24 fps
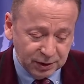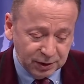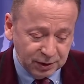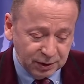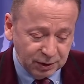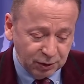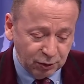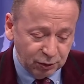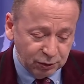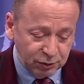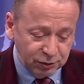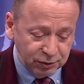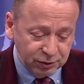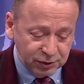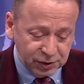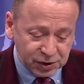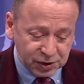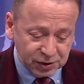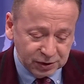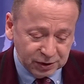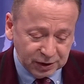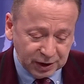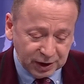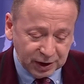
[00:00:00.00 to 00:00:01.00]
Onun
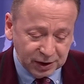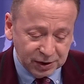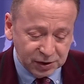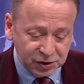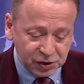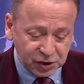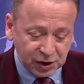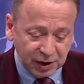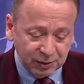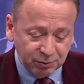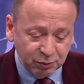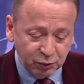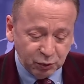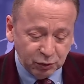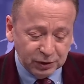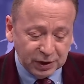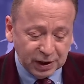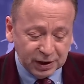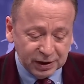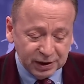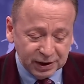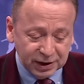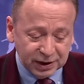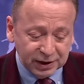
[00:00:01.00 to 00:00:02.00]
dışında
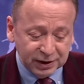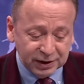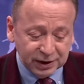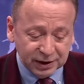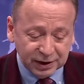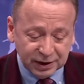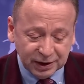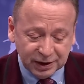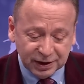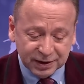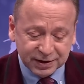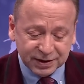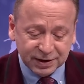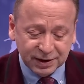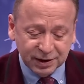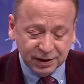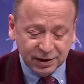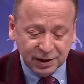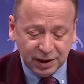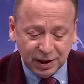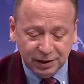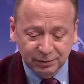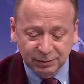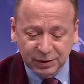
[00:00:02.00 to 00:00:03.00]
Şampiyonlar Ligi'ne Galatasaray'ın
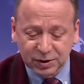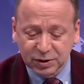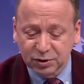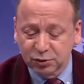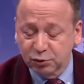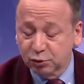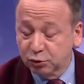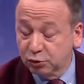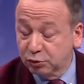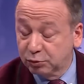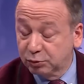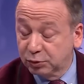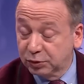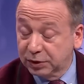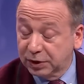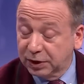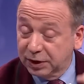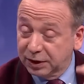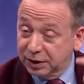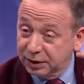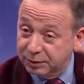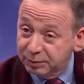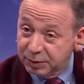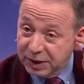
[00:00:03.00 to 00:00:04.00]
kalması
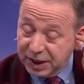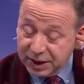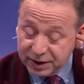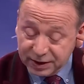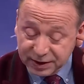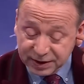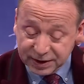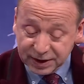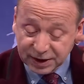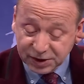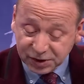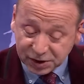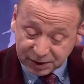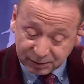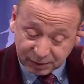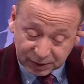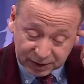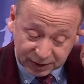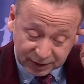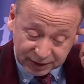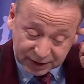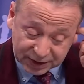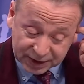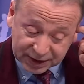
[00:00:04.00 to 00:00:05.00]
durumunda Paris Saint
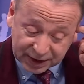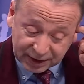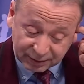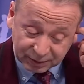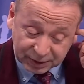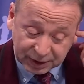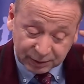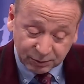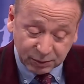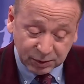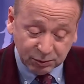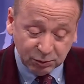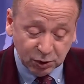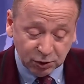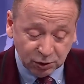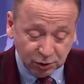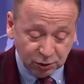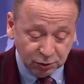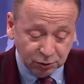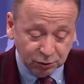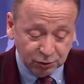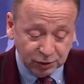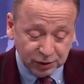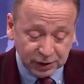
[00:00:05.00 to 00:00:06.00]
Germain'in hesabına 1
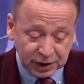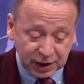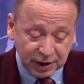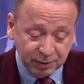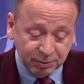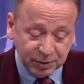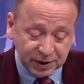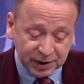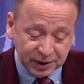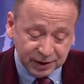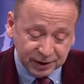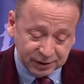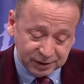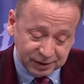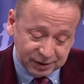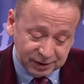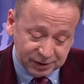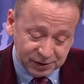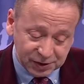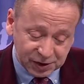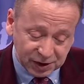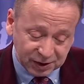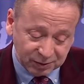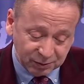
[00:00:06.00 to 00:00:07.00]
milyon euro daha para
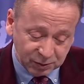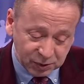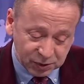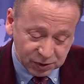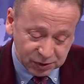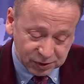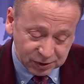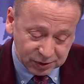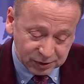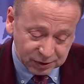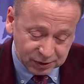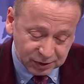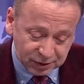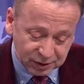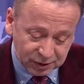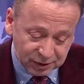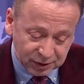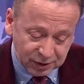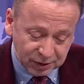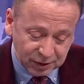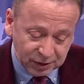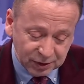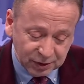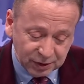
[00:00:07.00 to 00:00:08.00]
yatırılacakmış. Hı hı.
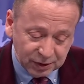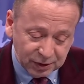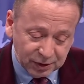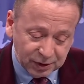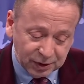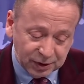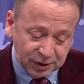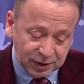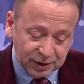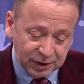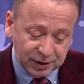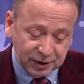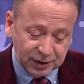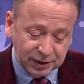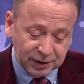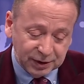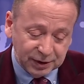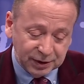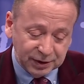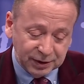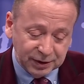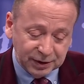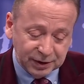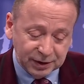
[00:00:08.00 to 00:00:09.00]

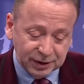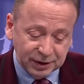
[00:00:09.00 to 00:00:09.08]
Ee,